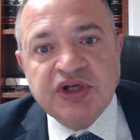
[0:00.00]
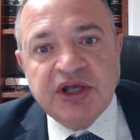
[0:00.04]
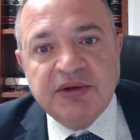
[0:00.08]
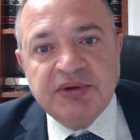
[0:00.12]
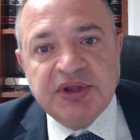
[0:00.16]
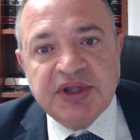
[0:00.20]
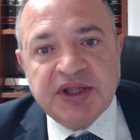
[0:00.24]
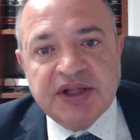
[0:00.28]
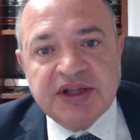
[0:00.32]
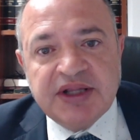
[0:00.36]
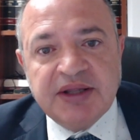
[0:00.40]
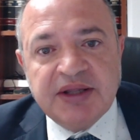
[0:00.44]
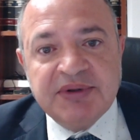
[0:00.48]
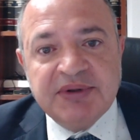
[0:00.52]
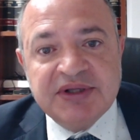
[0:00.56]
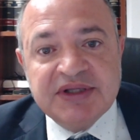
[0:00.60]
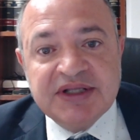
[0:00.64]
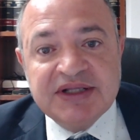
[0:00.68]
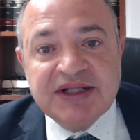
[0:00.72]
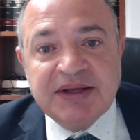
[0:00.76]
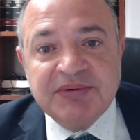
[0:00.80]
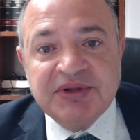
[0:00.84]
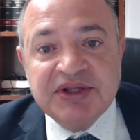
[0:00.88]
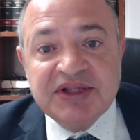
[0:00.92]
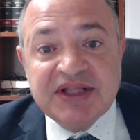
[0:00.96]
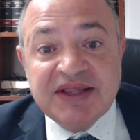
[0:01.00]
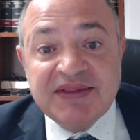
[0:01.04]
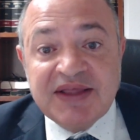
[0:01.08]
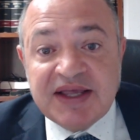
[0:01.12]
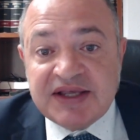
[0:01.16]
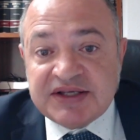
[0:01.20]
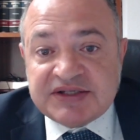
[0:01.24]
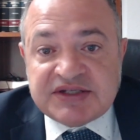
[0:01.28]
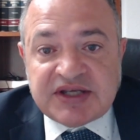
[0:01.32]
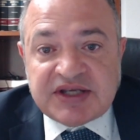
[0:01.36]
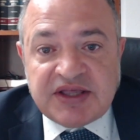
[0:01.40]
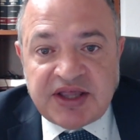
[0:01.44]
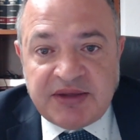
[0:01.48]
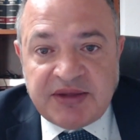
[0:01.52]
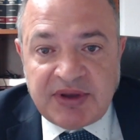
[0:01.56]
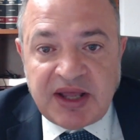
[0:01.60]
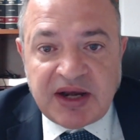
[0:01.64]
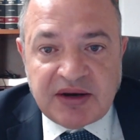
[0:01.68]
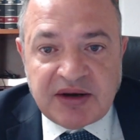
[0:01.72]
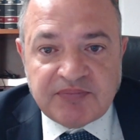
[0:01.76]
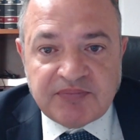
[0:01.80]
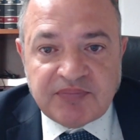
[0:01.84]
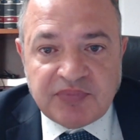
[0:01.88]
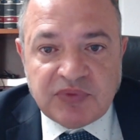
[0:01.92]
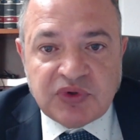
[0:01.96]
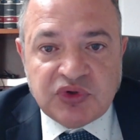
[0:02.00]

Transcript: evidentemente también tiene ese deber,